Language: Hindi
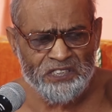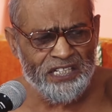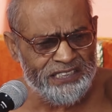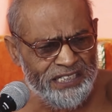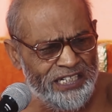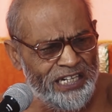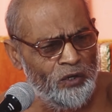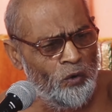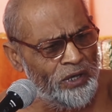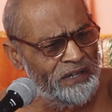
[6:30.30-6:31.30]
कैसे
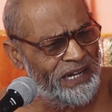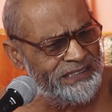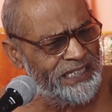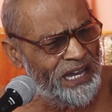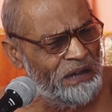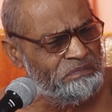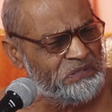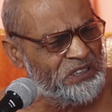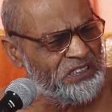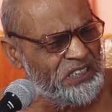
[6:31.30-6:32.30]
निकले होंगे वहां से
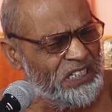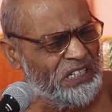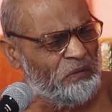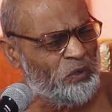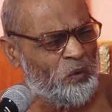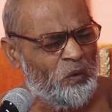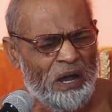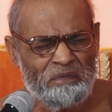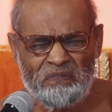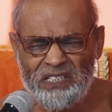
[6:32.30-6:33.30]
आप कितने देखो
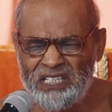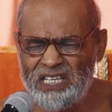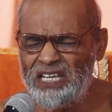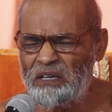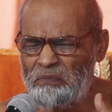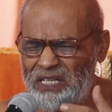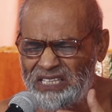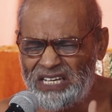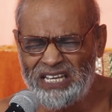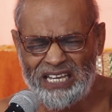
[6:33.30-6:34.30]
आप वध है
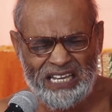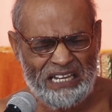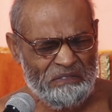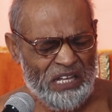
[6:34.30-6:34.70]
बंधन है